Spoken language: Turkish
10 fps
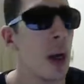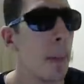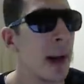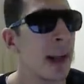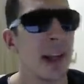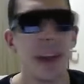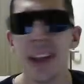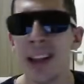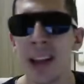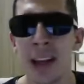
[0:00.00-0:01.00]
market
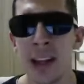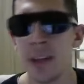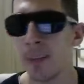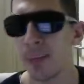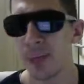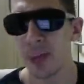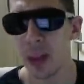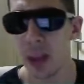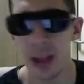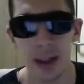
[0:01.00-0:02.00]
değeri de yani
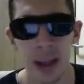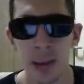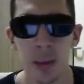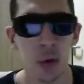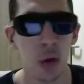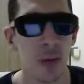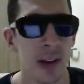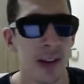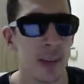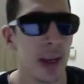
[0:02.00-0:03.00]
dediğim gibi çok
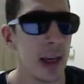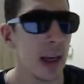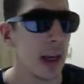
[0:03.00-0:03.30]
fazla bir